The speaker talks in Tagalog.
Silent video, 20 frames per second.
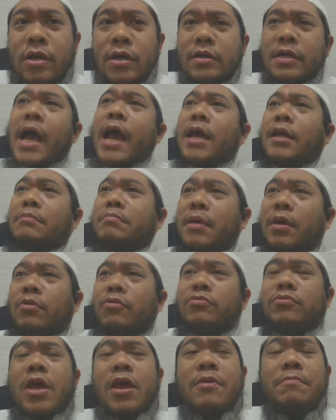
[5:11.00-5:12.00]
kahit
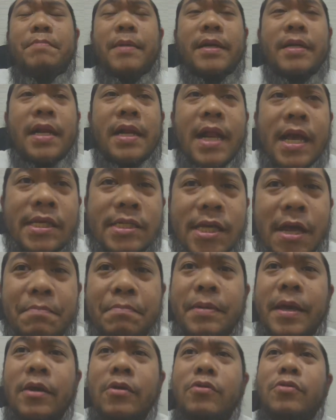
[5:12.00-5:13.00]
meron tayong pagnanasa
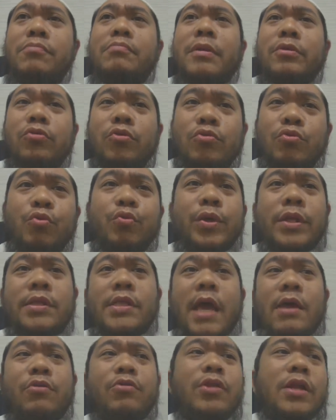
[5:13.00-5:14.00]
pero matutuwid
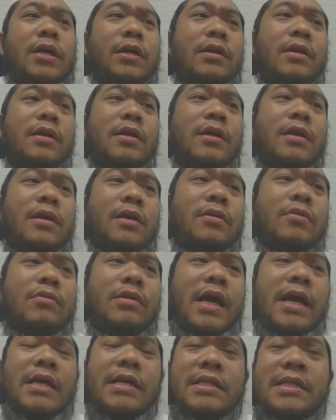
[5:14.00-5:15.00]
tayo ng yun
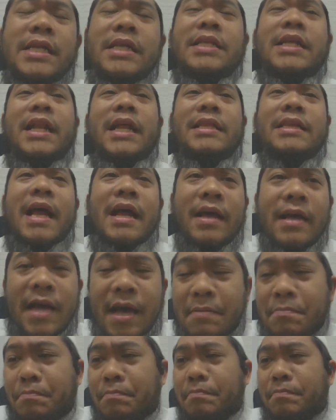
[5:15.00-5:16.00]
ang hindi nila
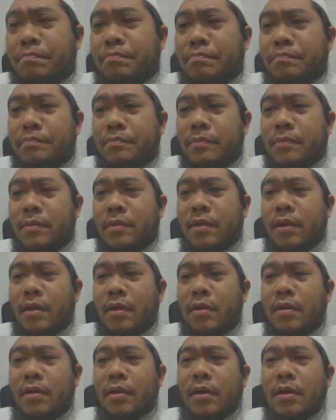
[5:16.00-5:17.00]
tanggap Ha?
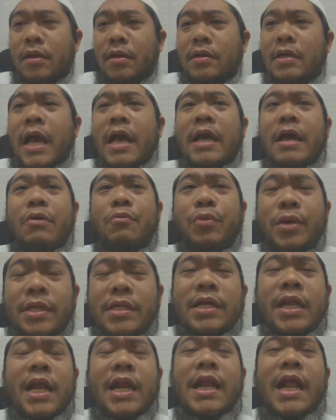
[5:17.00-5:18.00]
Gagawin
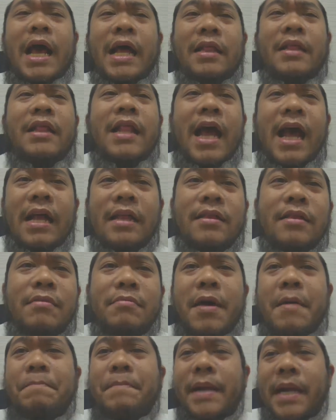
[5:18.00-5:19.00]
nila lahat-lahat ng
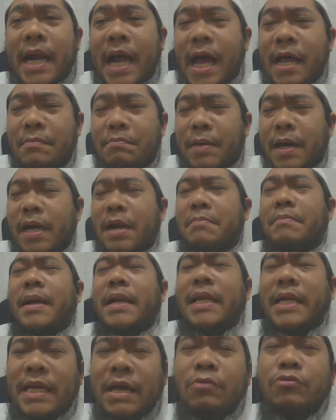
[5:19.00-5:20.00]
mga paraan para
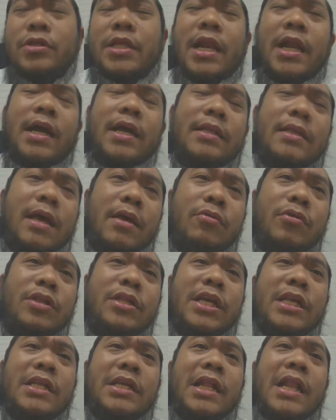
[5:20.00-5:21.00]
maligaw talaga tayo.
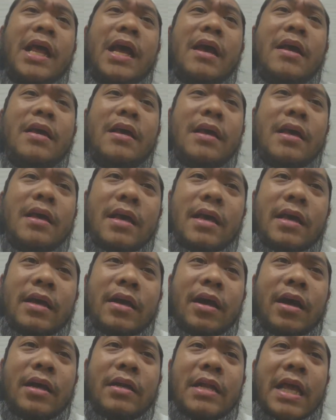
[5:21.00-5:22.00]
Hindi nila
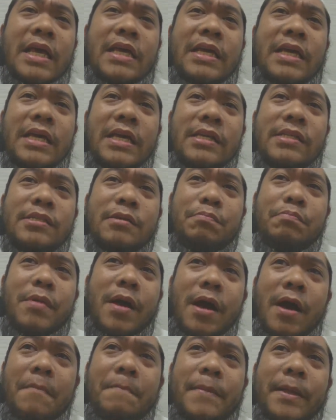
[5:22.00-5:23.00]
uh, naiisip
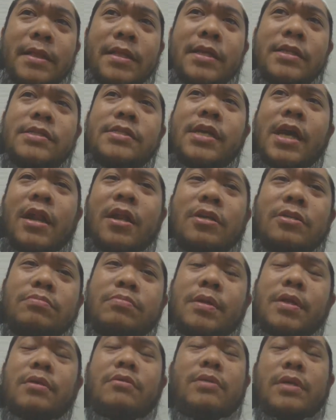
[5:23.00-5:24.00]
mga kapatid si Allah
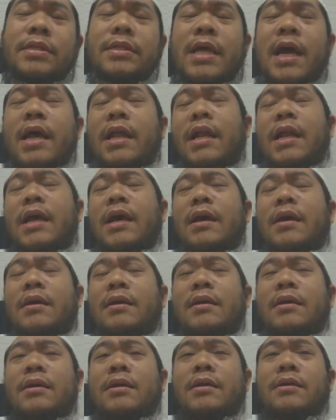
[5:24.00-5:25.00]
subhanahu wa ta'ala
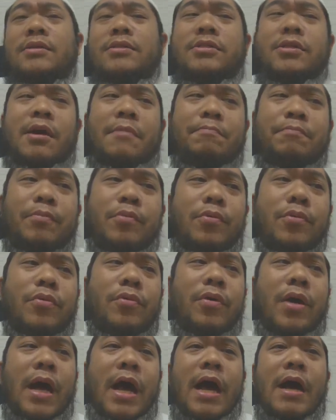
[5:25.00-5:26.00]
siya
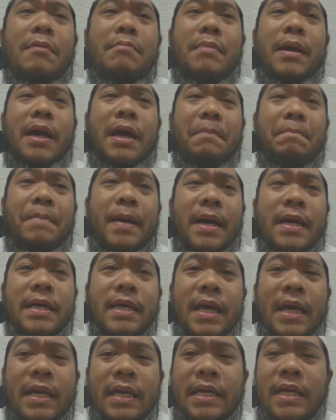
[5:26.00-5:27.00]
po ang
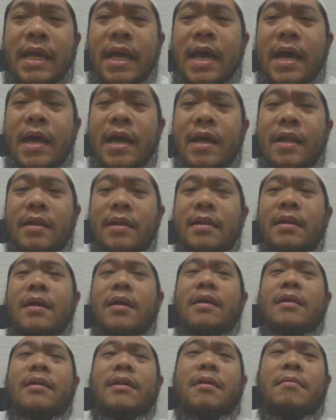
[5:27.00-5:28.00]
makapangyarihan
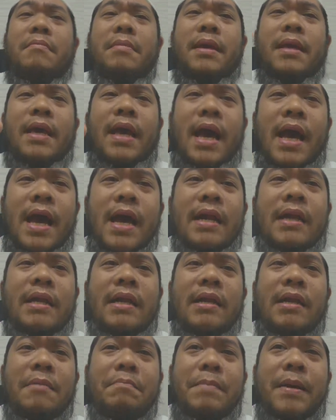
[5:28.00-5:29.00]
na may-ari
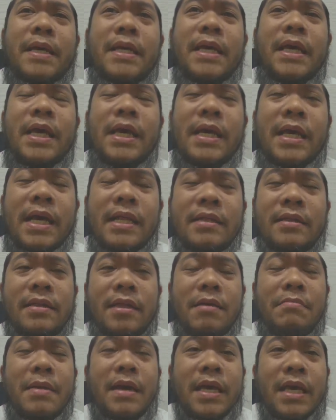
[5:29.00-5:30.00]
ng
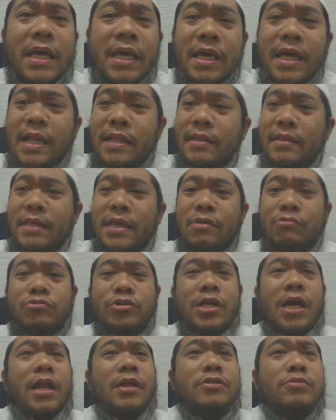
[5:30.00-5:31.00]
paghihiganti. Maghihiganti yung
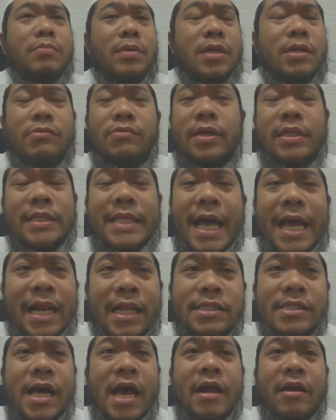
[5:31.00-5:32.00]
si Allah subhanahu wa
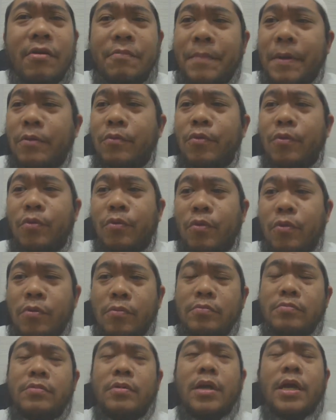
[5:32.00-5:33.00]
ta'ala sa araw
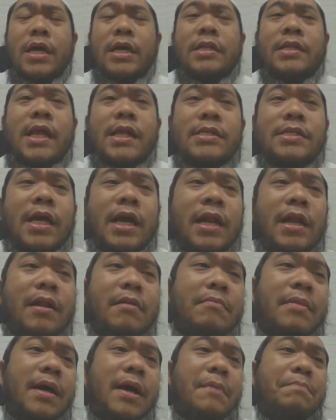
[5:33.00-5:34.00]
paghukom dahil sa
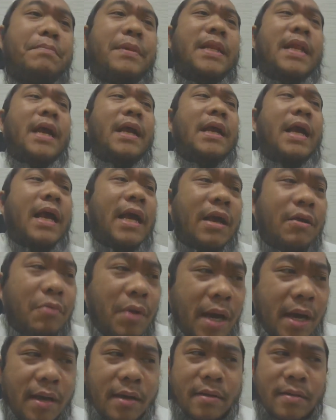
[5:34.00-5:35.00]
kanilang mga
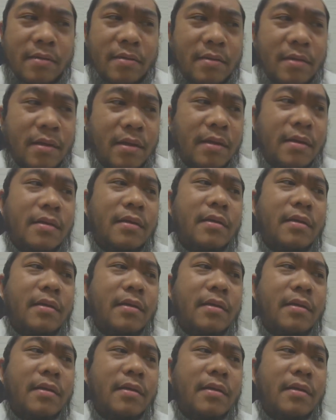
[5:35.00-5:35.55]
pinanggagawa. Ha?